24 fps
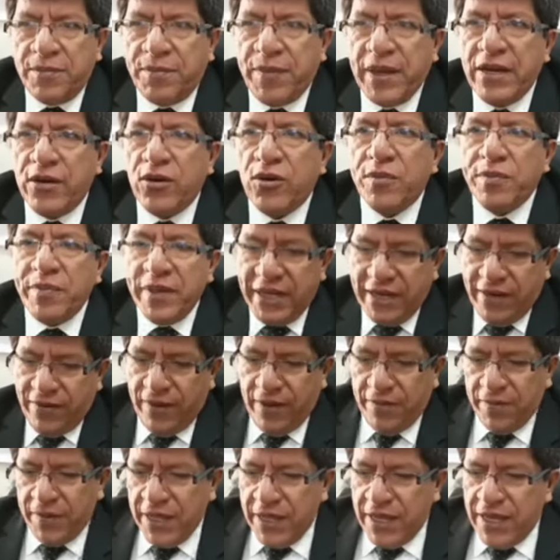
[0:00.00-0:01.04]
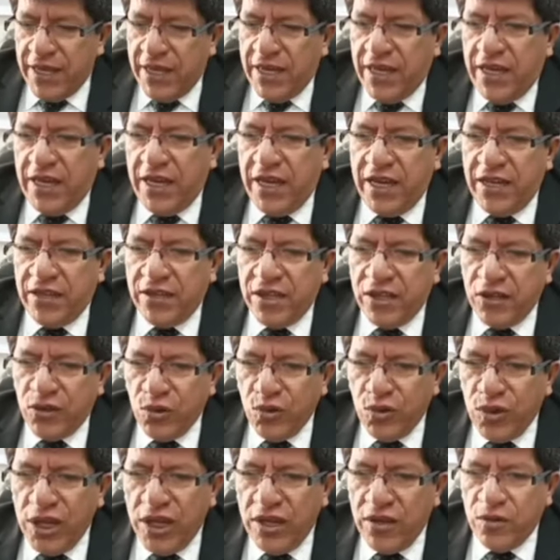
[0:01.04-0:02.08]
Pero mire, eh, si
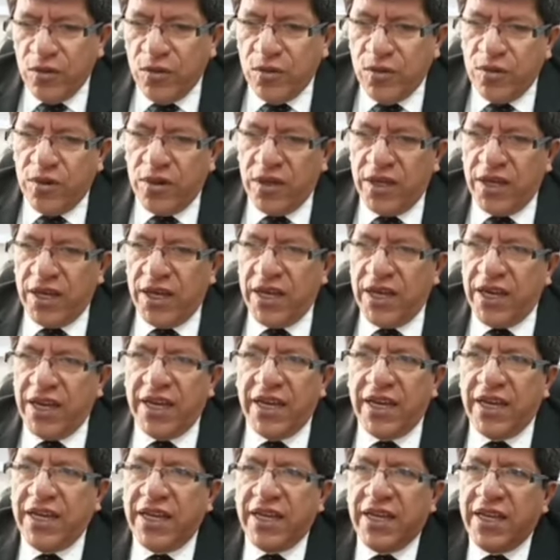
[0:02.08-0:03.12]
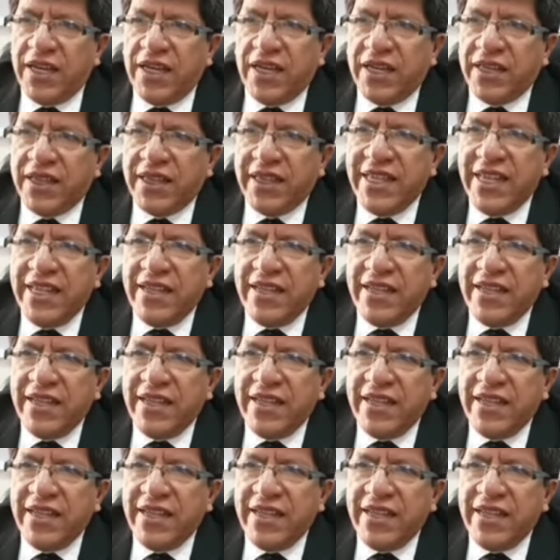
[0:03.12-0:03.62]
SUNEDU eh,